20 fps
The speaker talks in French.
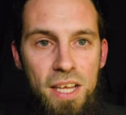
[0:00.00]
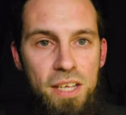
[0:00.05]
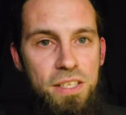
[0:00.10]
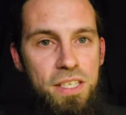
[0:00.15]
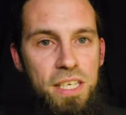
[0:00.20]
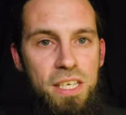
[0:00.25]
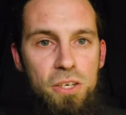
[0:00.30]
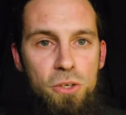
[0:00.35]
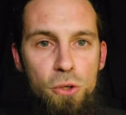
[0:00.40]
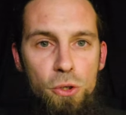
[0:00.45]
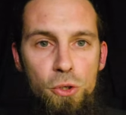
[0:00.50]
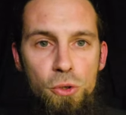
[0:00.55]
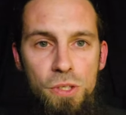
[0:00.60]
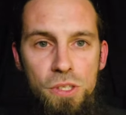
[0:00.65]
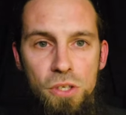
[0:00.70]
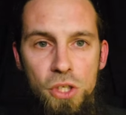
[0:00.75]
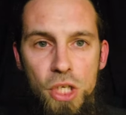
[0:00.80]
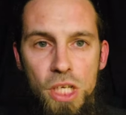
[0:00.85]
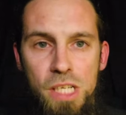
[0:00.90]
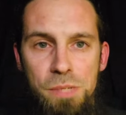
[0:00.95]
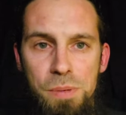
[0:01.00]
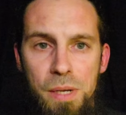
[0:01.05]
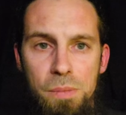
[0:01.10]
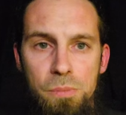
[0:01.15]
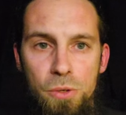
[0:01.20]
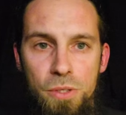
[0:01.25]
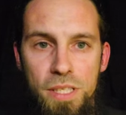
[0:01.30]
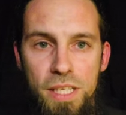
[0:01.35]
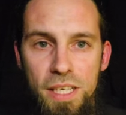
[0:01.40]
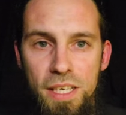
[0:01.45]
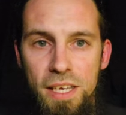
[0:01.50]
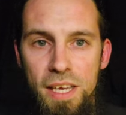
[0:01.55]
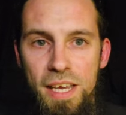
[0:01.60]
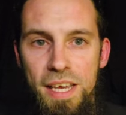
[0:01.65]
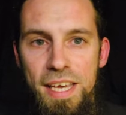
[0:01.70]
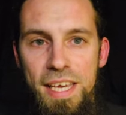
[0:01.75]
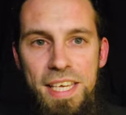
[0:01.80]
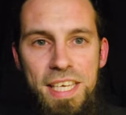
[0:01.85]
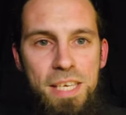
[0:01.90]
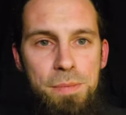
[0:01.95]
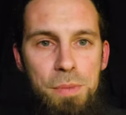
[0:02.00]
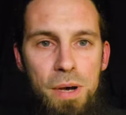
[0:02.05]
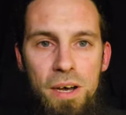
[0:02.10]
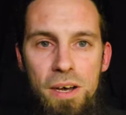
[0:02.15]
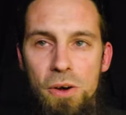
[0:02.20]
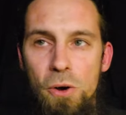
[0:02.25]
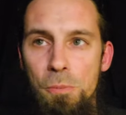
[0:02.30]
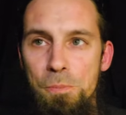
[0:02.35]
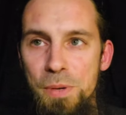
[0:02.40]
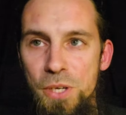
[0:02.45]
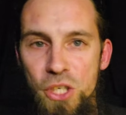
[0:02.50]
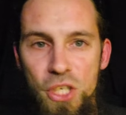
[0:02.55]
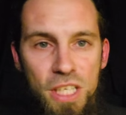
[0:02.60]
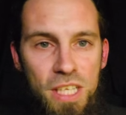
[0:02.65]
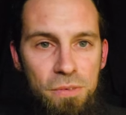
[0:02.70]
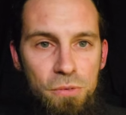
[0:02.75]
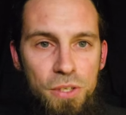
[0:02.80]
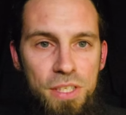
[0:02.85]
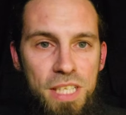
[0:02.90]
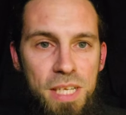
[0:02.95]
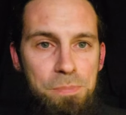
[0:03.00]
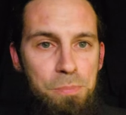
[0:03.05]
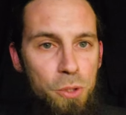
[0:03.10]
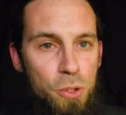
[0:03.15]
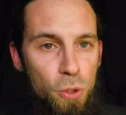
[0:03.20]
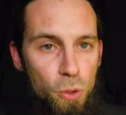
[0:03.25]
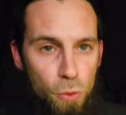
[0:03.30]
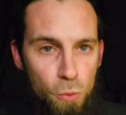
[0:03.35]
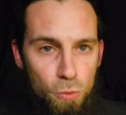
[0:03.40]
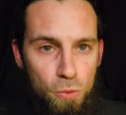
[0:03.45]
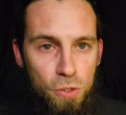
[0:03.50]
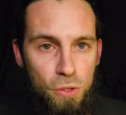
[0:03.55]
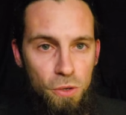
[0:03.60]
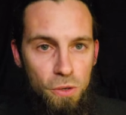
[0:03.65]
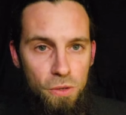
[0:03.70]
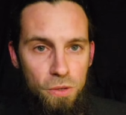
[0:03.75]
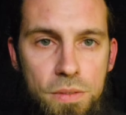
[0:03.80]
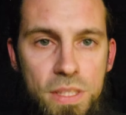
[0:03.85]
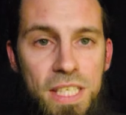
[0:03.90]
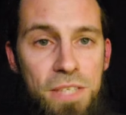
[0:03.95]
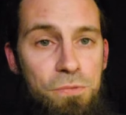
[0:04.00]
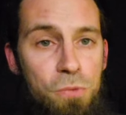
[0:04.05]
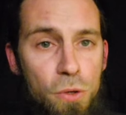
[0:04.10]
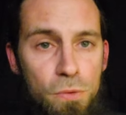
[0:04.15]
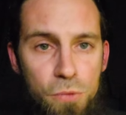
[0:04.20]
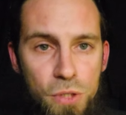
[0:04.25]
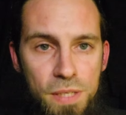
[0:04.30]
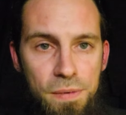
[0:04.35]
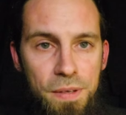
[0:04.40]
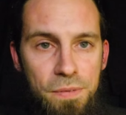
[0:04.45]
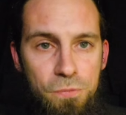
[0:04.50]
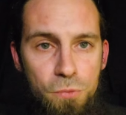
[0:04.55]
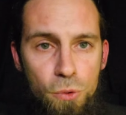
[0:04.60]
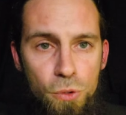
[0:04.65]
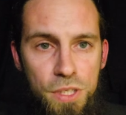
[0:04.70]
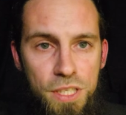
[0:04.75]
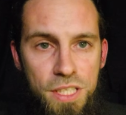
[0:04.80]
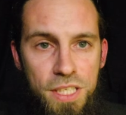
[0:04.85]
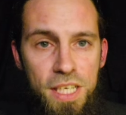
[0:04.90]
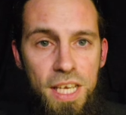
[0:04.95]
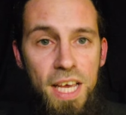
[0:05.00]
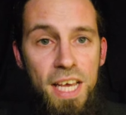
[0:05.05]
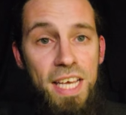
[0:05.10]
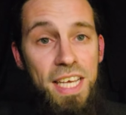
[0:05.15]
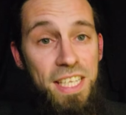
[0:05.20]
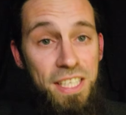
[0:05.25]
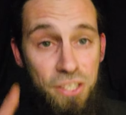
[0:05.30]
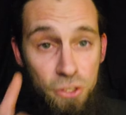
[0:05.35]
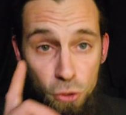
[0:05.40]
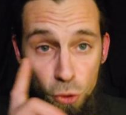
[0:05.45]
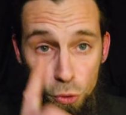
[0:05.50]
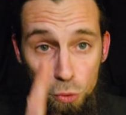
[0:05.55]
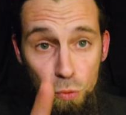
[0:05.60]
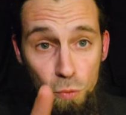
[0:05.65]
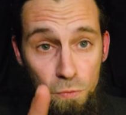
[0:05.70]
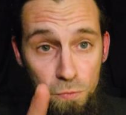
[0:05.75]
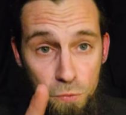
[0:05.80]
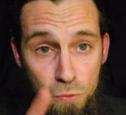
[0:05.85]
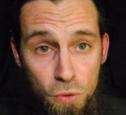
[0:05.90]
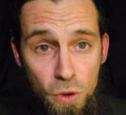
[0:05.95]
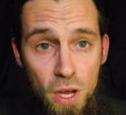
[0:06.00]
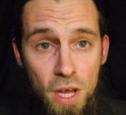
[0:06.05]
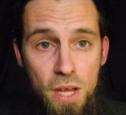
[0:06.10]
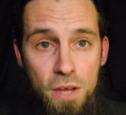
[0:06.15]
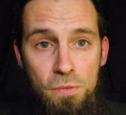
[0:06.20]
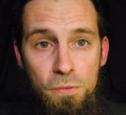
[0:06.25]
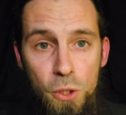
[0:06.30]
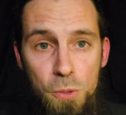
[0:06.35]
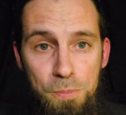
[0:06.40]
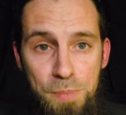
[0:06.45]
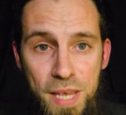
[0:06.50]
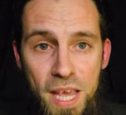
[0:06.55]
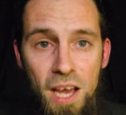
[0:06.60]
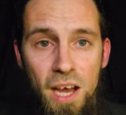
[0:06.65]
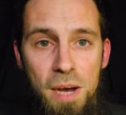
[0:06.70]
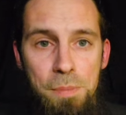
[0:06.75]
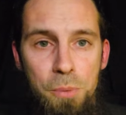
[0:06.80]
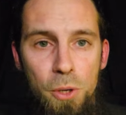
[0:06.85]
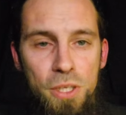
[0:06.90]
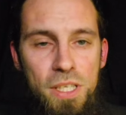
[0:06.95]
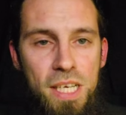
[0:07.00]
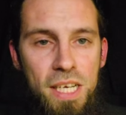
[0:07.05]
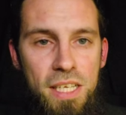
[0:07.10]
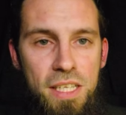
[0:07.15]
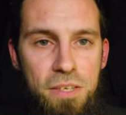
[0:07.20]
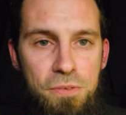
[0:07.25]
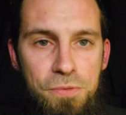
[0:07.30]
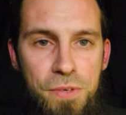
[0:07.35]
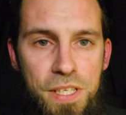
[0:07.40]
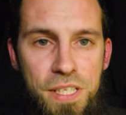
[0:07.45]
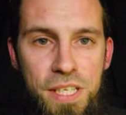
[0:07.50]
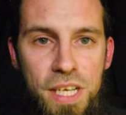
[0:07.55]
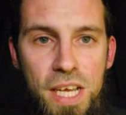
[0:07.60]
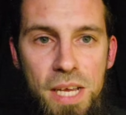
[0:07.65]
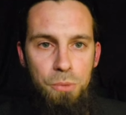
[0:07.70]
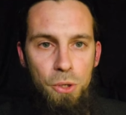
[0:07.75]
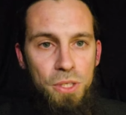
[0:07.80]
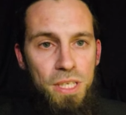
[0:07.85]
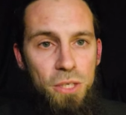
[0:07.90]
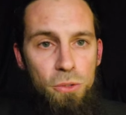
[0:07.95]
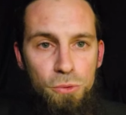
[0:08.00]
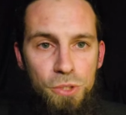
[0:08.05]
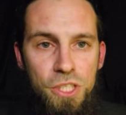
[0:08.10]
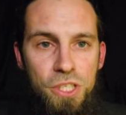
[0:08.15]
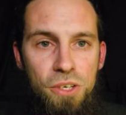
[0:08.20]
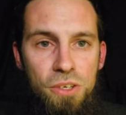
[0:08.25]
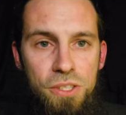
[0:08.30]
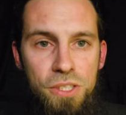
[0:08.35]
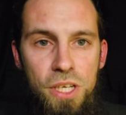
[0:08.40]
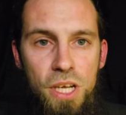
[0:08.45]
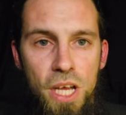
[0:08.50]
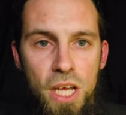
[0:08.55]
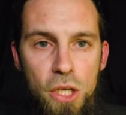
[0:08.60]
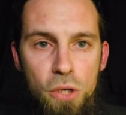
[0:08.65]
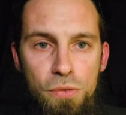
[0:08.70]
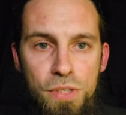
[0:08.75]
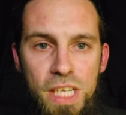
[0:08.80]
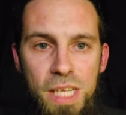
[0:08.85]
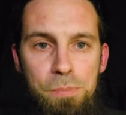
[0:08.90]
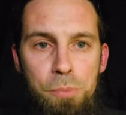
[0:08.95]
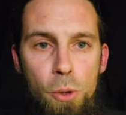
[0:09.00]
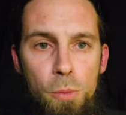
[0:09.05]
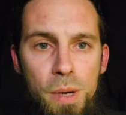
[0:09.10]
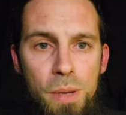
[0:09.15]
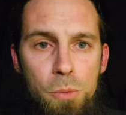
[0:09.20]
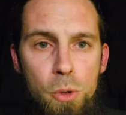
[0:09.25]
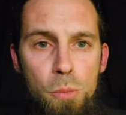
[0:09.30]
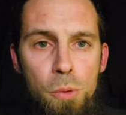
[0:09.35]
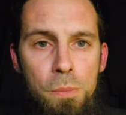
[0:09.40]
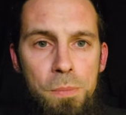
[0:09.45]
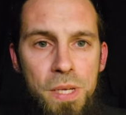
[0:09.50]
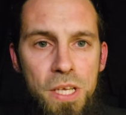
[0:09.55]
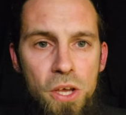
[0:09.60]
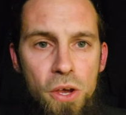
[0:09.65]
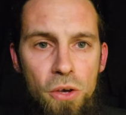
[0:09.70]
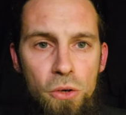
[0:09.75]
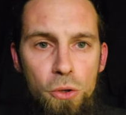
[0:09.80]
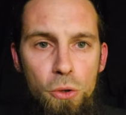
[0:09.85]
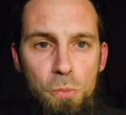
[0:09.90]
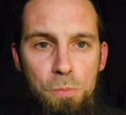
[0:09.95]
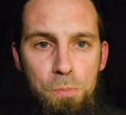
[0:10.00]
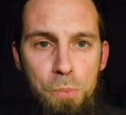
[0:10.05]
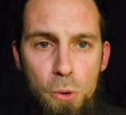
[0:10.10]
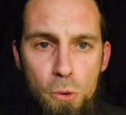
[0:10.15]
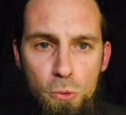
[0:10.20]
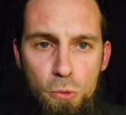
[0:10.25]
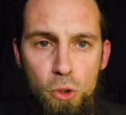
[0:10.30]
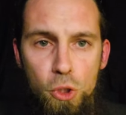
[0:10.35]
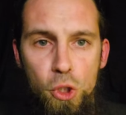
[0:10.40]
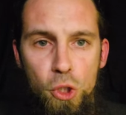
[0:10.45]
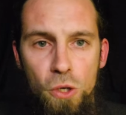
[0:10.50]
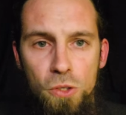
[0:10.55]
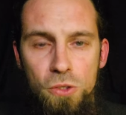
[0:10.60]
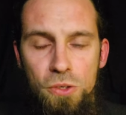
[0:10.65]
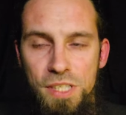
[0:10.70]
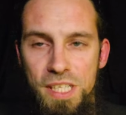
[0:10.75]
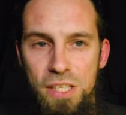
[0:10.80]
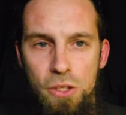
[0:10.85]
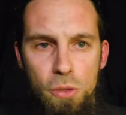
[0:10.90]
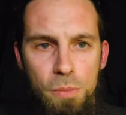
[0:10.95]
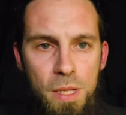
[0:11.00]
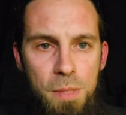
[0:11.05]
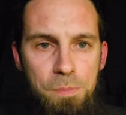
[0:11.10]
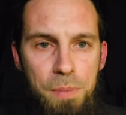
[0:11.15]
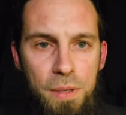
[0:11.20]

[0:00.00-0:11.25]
C'est quelque chose que j'ai expérimenté et qui m'a empêché d'avancer pendant longtemps. Dites-vous que vous avez vous aussi, et surtout vous, votre pierre à apporter à l'édifice. Prenez conscience que vous êtes probablement meilleur que beaucoup de gens dans un domaine